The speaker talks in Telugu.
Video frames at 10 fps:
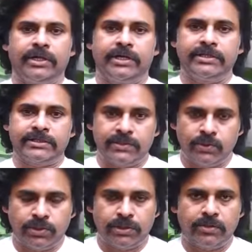మోదీ గారు చేసిన
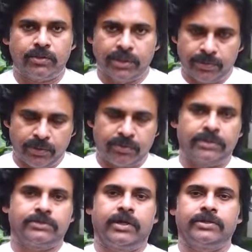సూచనలను
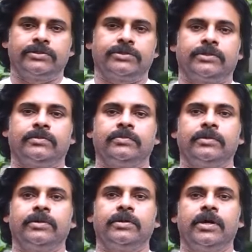హృదయపూర్వకంగా స్వాగతిస్తున్నాం
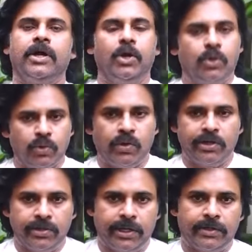
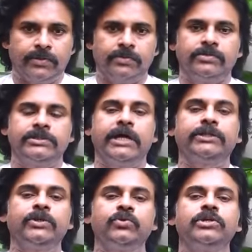గురువారం నాడు
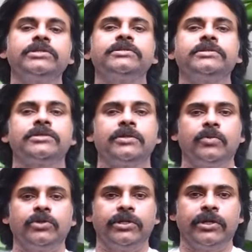జాతిని ఉద్దేశించి శ్రీ
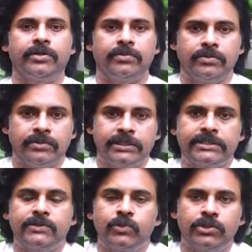మోదీ గారు
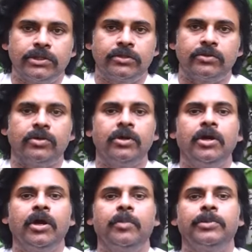చేసిన సూచనలను
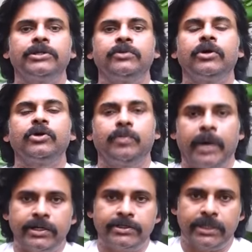ప్రతి ఒక్కరూ
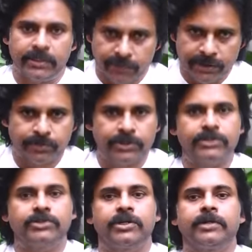పాటించాలని విజ్ఞప్తి
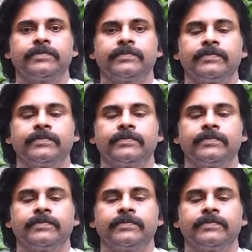చేస్తున్నాం